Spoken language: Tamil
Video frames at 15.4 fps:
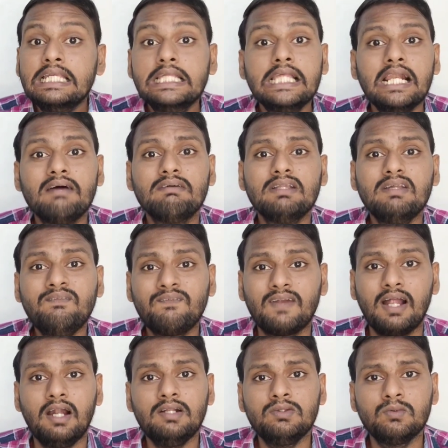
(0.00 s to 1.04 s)
இதுல வந்து
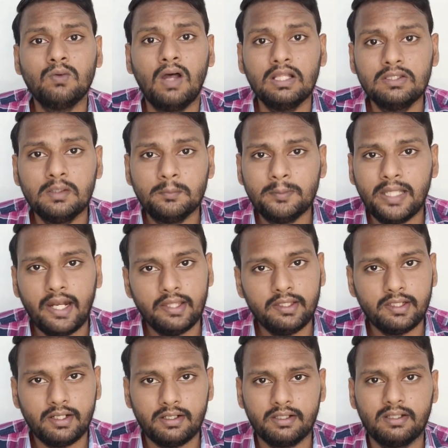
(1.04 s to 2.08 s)
பிரான்ஸும் அதிருப்தி
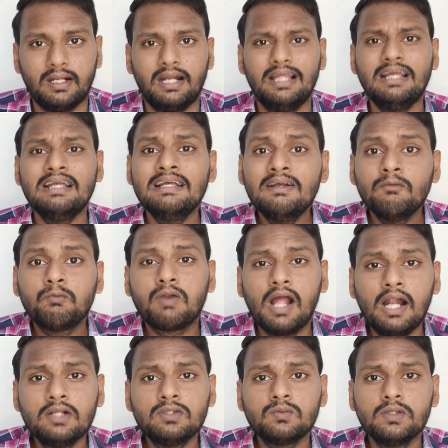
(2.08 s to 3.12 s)
அடைஞ்சிருக்கிறதுனால
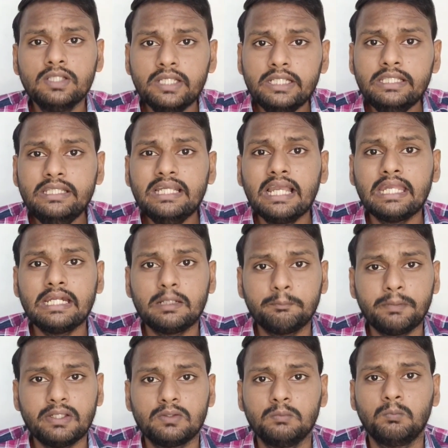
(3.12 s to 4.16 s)
பிரான்ஸ் வந்து இந்தியா கிட்ட
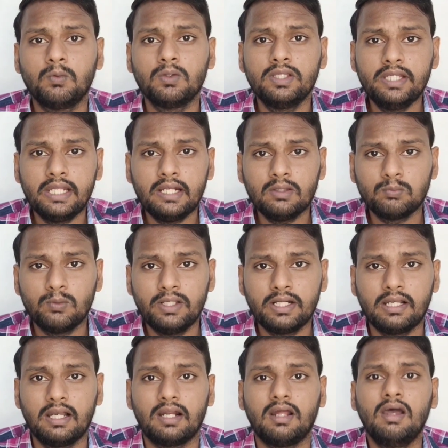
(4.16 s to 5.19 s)
பேசும்போது என்ன
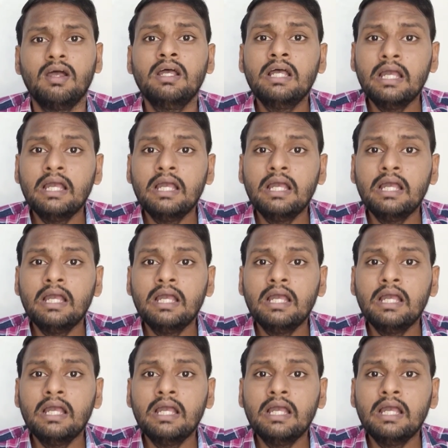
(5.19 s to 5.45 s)
சொல்லியிருக்காங்கன்னா